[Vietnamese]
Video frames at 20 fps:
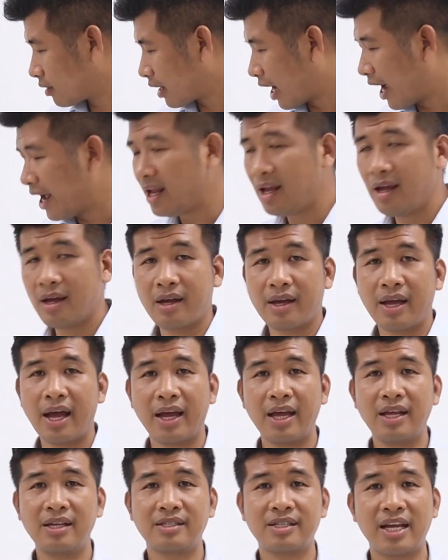thấy
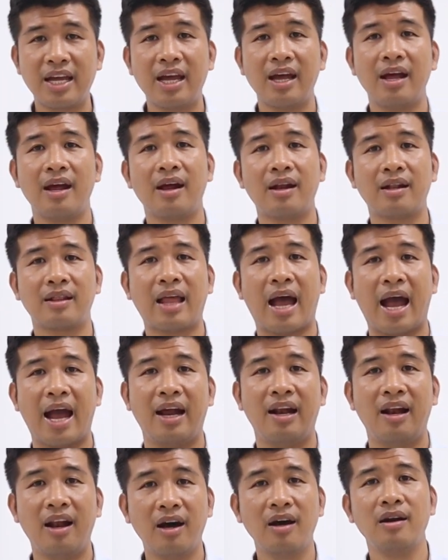các cái xe
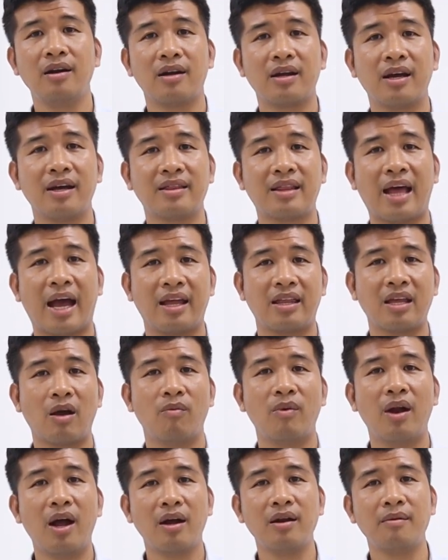tải lớn các tải
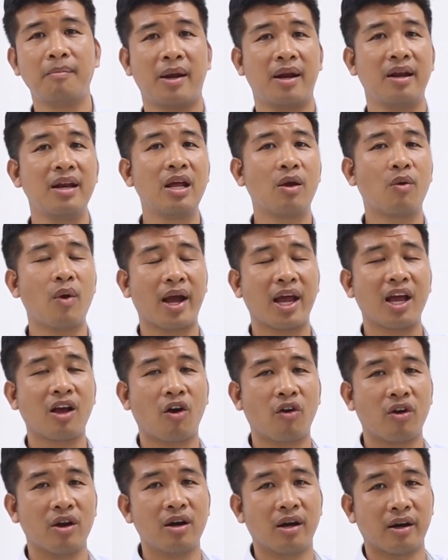trọng lớn mà nó đi qua cái
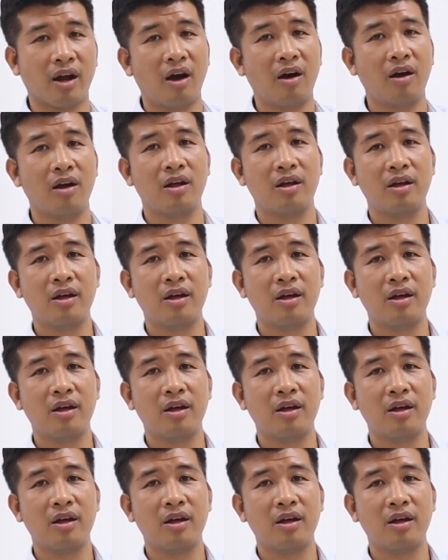con đường đó